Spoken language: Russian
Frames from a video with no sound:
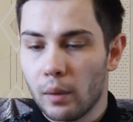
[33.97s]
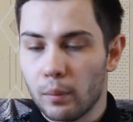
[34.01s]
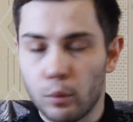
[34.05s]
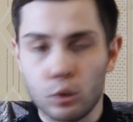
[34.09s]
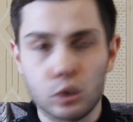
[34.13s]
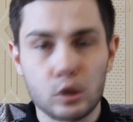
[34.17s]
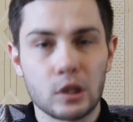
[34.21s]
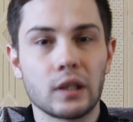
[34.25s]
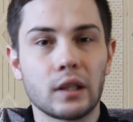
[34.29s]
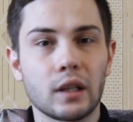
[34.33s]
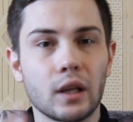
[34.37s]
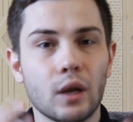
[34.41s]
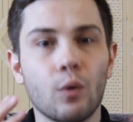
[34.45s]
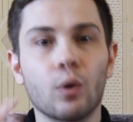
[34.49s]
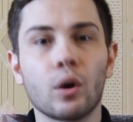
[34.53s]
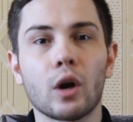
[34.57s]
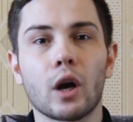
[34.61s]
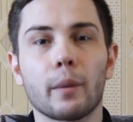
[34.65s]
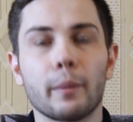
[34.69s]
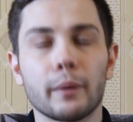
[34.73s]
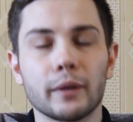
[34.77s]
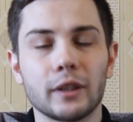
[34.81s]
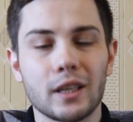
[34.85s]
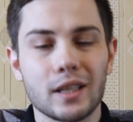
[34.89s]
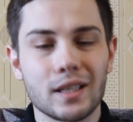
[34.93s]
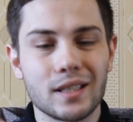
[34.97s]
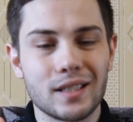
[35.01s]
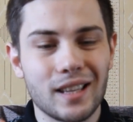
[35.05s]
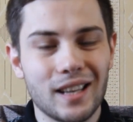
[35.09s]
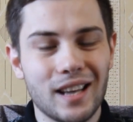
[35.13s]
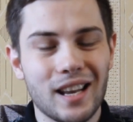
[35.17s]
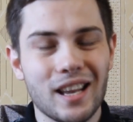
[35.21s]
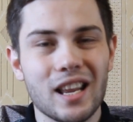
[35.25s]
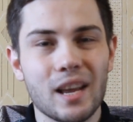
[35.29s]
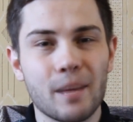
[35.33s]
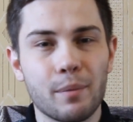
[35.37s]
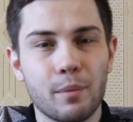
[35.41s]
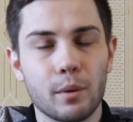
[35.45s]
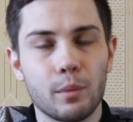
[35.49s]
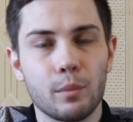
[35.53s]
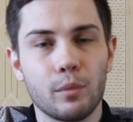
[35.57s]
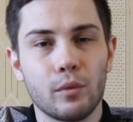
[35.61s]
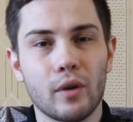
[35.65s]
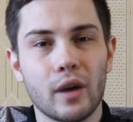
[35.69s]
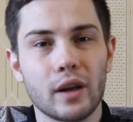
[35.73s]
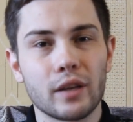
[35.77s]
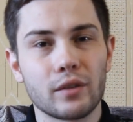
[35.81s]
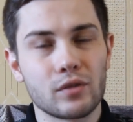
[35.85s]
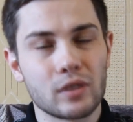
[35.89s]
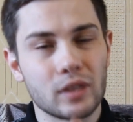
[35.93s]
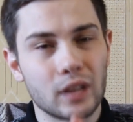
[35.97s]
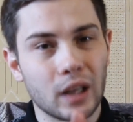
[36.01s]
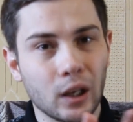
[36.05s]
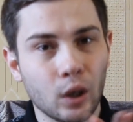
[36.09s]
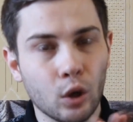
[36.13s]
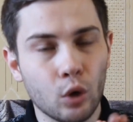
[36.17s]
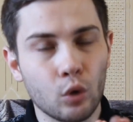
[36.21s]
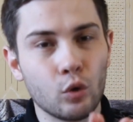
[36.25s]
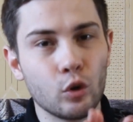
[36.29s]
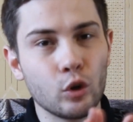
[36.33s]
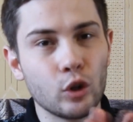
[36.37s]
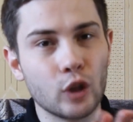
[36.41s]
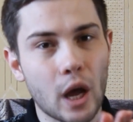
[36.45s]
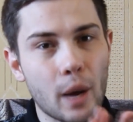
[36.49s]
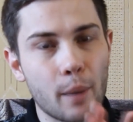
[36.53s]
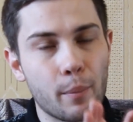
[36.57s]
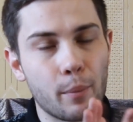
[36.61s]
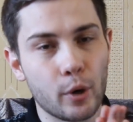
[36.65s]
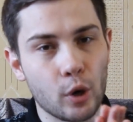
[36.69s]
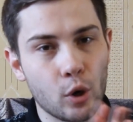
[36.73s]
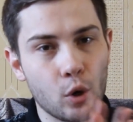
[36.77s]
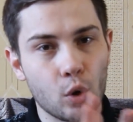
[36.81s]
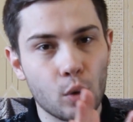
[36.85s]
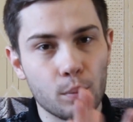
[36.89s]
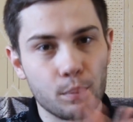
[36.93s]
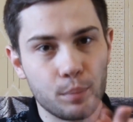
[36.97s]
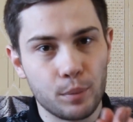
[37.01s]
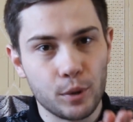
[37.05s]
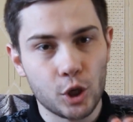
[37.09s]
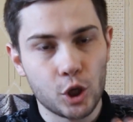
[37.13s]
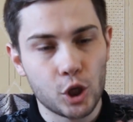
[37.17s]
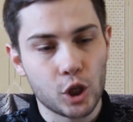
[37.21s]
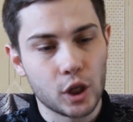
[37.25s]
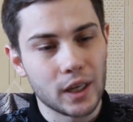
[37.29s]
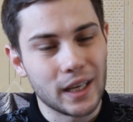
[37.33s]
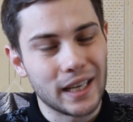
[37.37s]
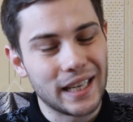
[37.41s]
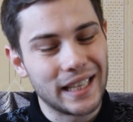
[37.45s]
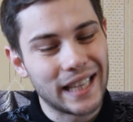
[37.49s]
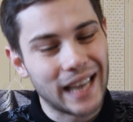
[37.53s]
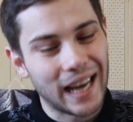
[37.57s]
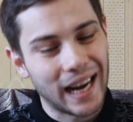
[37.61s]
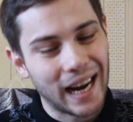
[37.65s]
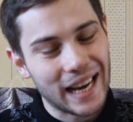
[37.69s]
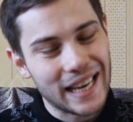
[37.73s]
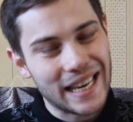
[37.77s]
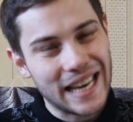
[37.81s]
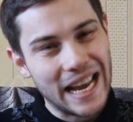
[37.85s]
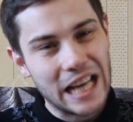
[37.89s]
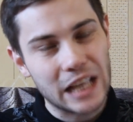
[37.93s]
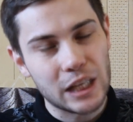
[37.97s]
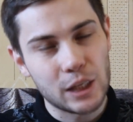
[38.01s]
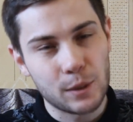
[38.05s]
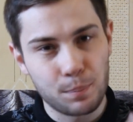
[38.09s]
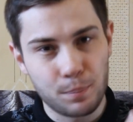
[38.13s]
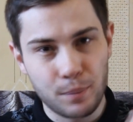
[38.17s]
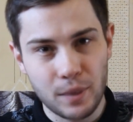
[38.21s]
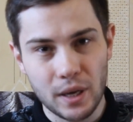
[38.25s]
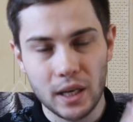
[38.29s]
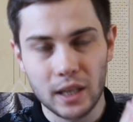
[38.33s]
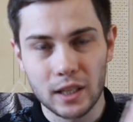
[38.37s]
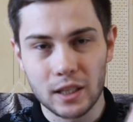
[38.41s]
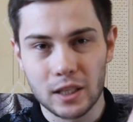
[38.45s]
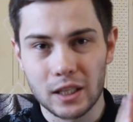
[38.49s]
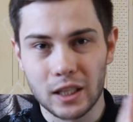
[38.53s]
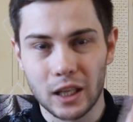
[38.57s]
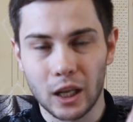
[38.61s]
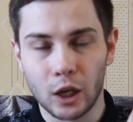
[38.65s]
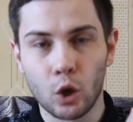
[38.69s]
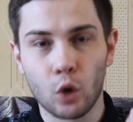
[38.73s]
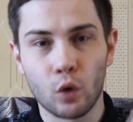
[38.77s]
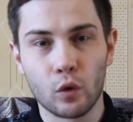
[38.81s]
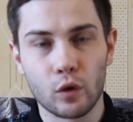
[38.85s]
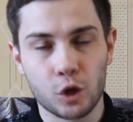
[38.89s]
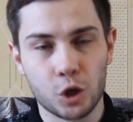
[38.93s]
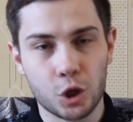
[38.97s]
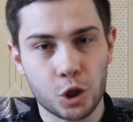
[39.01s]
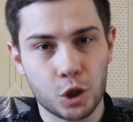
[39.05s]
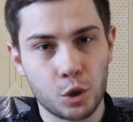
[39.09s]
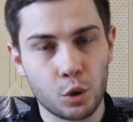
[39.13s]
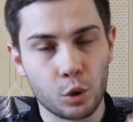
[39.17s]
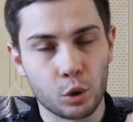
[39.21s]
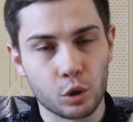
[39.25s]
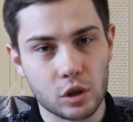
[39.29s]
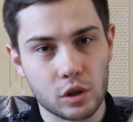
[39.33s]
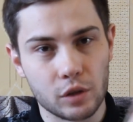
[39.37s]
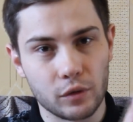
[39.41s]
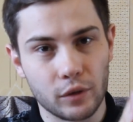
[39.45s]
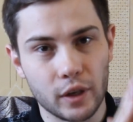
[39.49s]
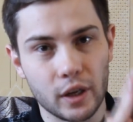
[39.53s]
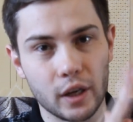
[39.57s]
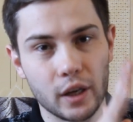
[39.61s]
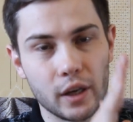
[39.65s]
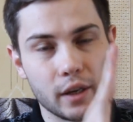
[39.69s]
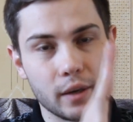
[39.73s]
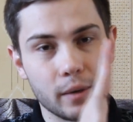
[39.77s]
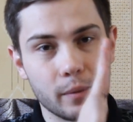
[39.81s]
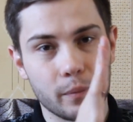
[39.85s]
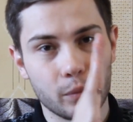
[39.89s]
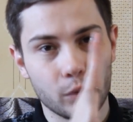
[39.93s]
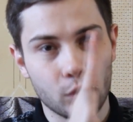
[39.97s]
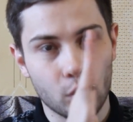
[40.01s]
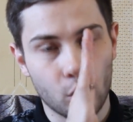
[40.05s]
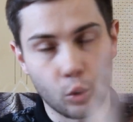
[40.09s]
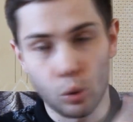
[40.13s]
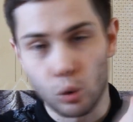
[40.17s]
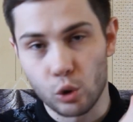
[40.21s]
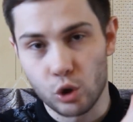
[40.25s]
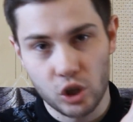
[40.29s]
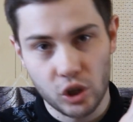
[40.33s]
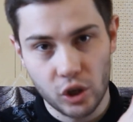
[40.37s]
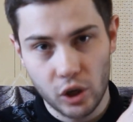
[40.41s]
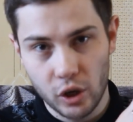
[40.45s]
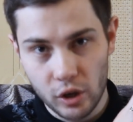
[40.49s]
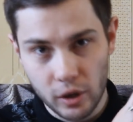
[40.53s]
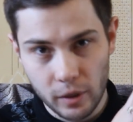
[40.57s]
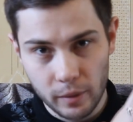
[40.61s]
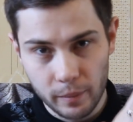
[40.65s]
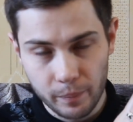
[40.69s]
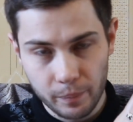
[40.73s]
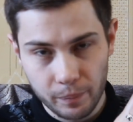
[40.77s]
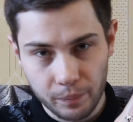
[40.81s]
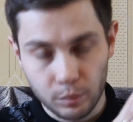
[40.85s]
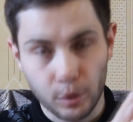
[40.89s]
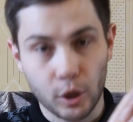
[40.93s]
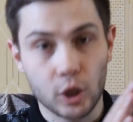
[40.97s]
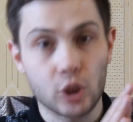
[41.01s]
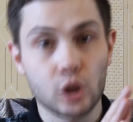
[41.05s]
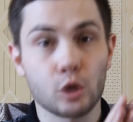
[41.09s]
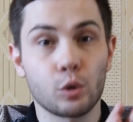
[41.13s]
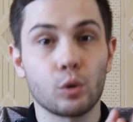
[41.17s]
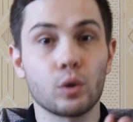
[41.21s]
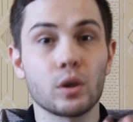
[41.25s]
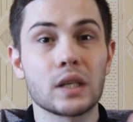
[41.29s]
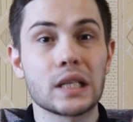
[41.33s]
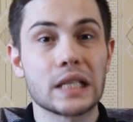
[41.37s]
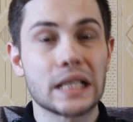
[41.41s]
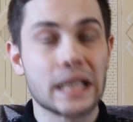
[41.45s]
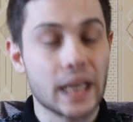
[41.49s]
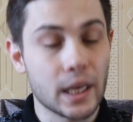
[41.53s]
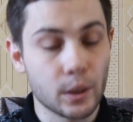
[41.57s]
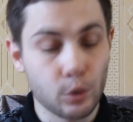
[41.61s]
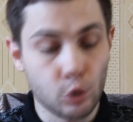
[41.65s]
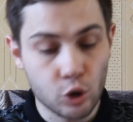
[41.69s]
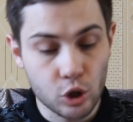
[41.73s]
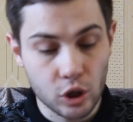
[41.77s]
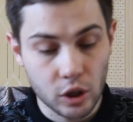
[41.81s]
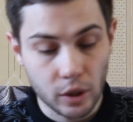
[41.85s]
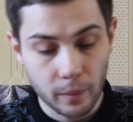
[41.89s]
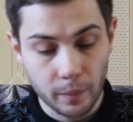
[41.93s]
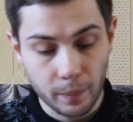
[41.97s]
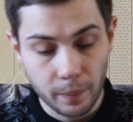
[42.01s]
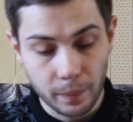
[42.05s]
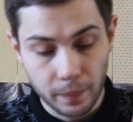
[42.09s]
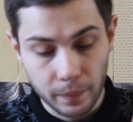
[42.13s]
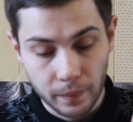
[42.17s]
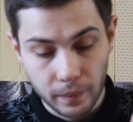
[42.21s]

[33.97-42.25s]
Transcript: После того, как подразделение прибывает в столовую на прием пищи и, находясь перед столовой, ждет своей очереди, происходит следующее.